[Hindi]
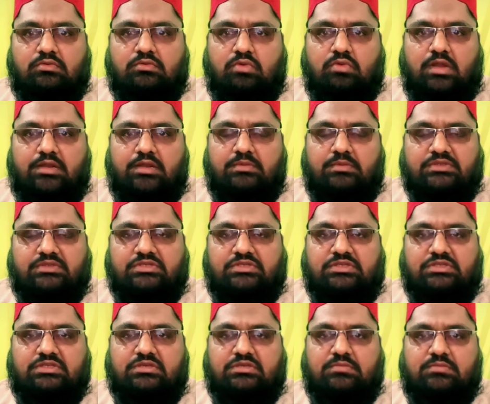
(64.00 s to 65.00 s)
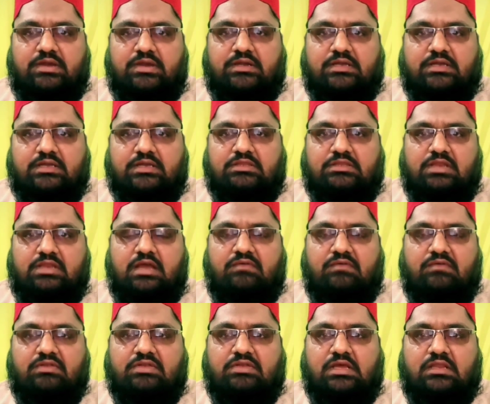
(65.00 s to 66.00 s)
कुरान मजीद की बैठकर
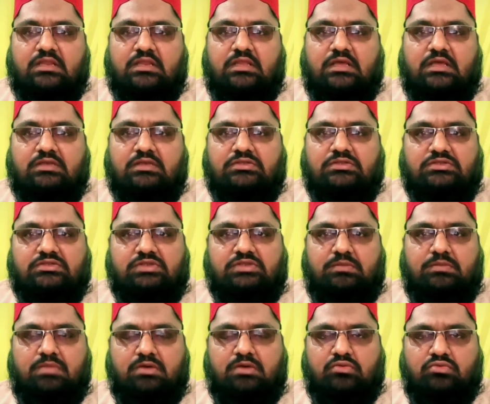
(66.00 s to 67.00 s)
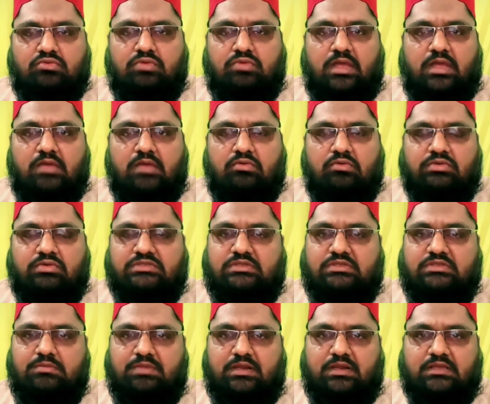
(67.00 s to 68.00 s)
तिलावत करना ये मकरू है और
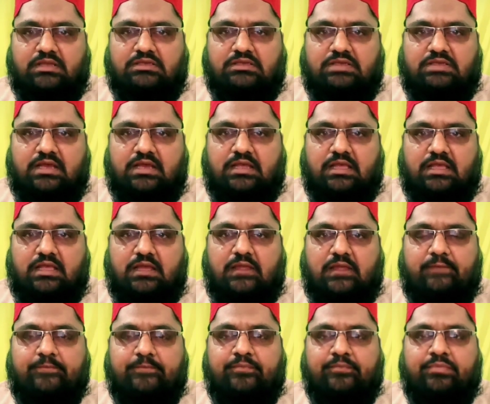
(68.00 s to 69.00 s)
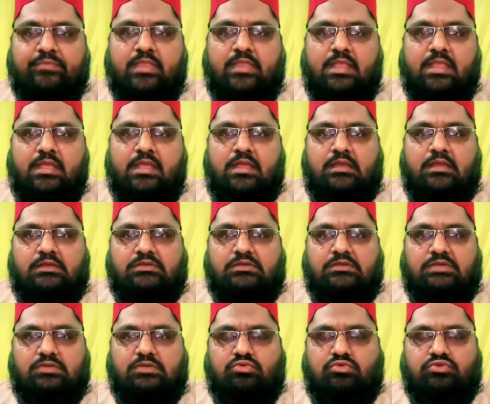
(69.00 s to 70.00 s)
इससे मना किया गया है
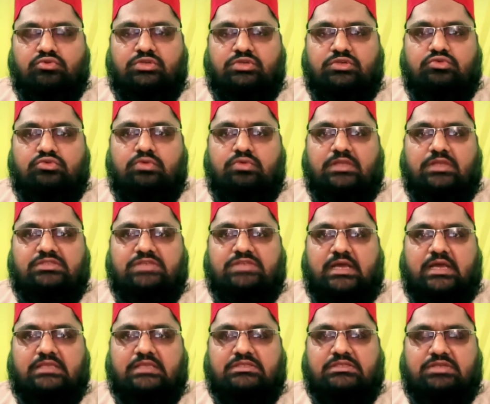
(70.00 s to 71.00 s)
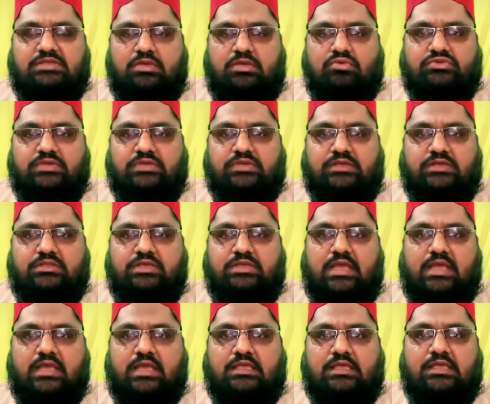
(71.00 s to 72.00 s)
या दूसरी सूरत जायज़ ये हो सकती
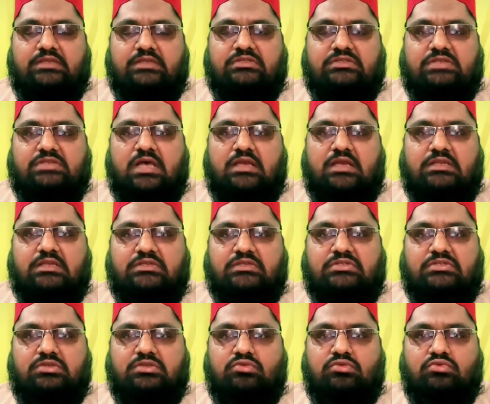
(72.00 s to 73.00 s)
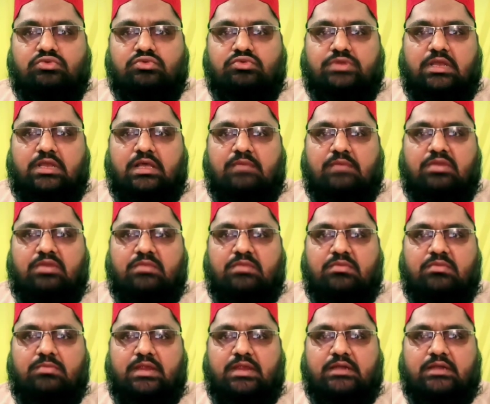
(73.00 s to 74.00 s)
है कि इंसान किसी दूसरे कमरे
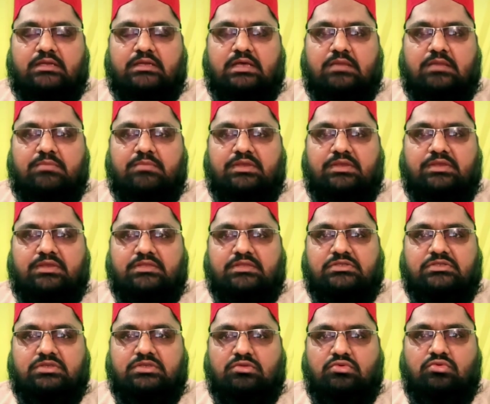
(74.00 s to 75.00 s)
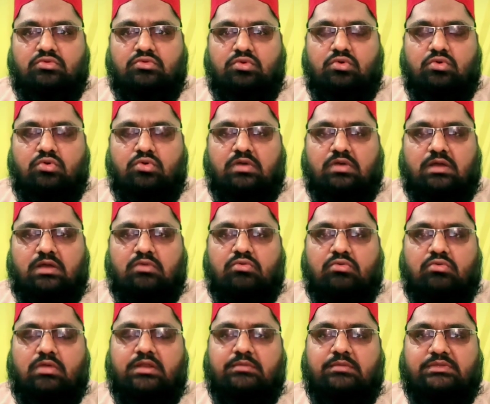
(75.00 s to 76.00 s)
में बैठ कर मैत से दूर होकर
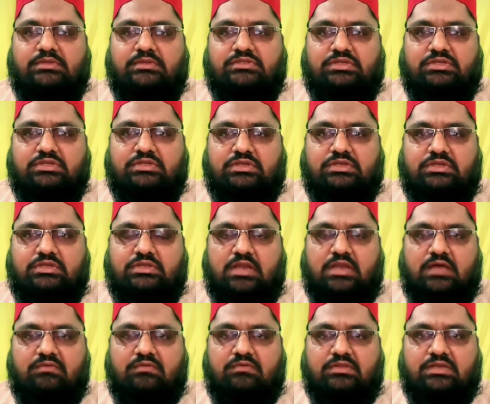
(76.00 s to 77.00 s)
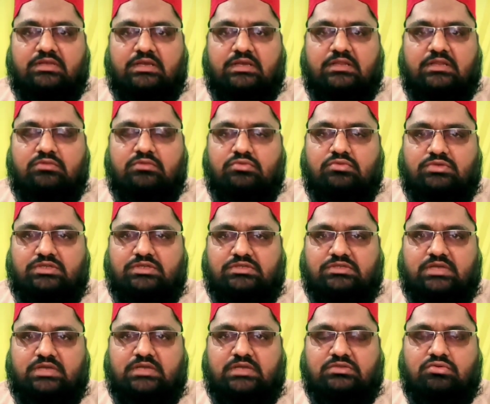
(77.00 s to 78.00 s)
कुरान मजीद की तिलावत करे तो ये
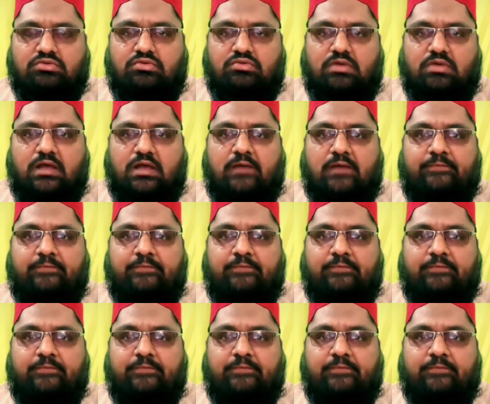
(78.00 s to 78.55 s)
जायज़ होगा